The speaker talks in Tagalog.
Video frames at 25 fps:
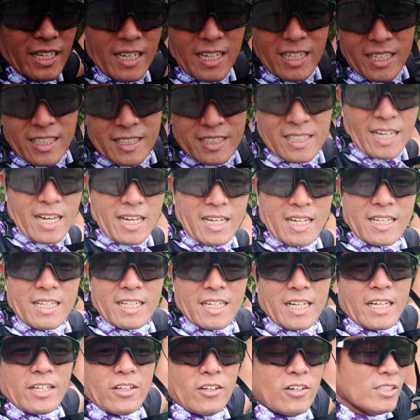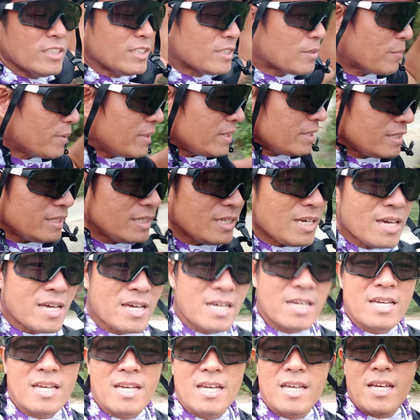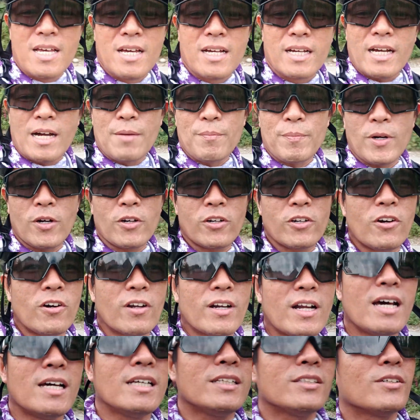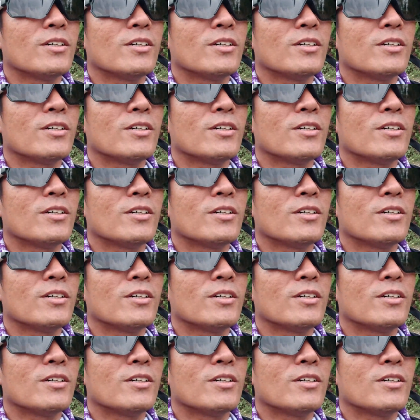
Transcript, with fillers: kalagitnaan ng ano, sa may Camp Aurora.